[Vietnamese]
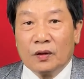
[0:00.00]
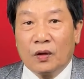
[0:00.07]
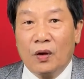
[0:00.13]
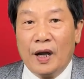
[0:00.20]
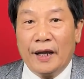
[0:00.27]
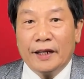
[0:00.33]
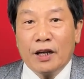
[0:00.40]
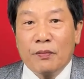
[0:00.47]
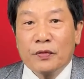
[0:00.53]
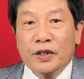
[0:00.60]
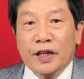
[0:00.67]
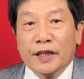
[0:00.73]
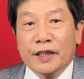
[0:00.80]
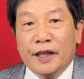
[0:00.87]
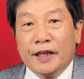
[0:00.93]
có lẽ không
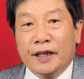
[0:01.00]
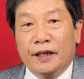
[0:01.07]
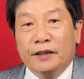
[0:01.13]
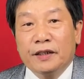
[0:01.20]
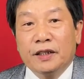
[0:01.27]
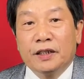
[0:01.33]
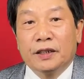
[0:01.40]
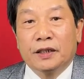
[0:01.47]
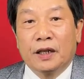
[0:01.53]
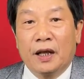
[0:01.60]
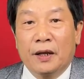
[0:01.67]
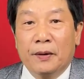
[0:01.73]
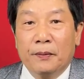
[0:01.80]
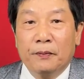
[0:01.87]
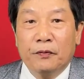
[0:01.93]
riêng gì ở người
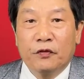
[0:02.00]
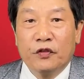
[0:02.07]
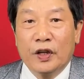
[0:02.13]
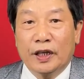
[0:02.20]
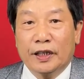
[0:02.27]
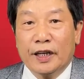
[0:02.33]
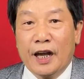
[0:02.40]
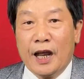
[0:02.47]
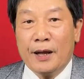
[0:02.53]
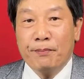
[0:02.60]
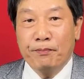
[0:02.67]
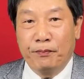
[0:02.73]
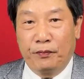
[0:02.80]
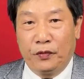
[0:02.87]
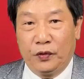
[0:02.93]
Việt Nam
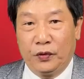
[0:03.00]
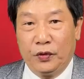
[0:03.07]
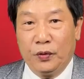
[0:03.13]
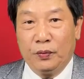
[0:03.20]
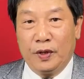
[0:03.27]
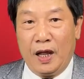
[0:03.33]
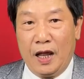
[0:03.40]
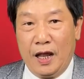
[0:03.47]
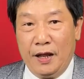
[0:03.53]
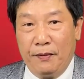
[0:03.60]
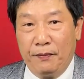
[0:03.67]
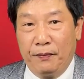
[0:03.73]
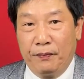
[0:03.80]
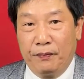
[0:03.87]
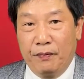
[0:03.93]
của chúng ta
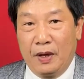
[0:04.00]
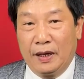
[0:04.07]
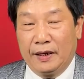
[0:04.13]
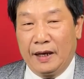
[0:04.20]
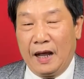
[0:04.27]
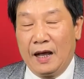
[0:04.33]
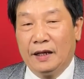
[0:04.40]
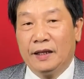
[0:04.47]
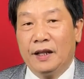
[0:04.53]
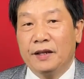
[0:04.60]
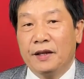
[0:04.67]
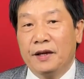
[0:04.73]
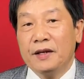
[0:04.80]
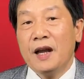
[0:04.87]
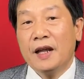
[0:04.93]
mà cả thế
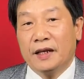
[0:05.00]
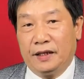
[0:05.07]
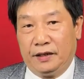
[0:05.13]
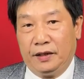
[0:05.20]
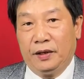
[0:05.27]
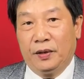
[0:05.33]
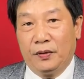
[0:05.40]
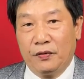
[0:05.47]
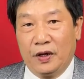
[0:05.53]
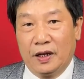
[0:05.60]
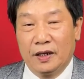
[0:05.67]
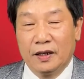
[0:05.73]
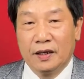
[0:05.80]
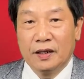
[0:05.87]
giới này thưa quý vị